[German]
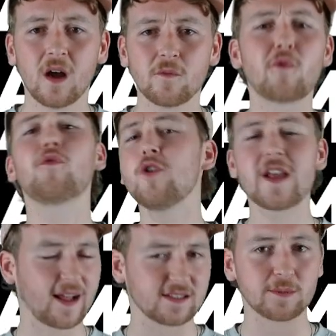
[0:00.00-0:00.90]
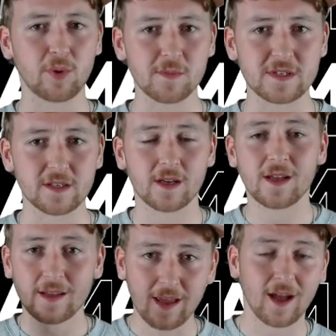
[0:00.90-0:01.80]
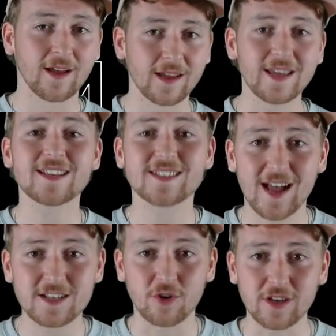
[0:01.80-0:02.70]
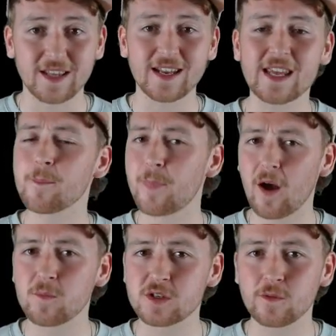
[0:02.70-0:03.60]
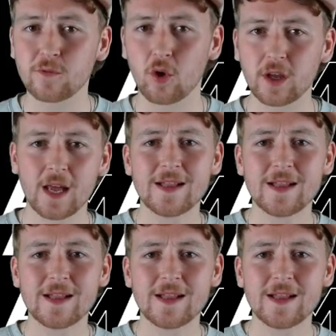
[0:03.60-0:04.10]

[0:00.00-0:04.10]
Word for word: wofür der ganze Bums hier? Ja, ich sag's euch, denn ich habe ein paar Optionen für euch,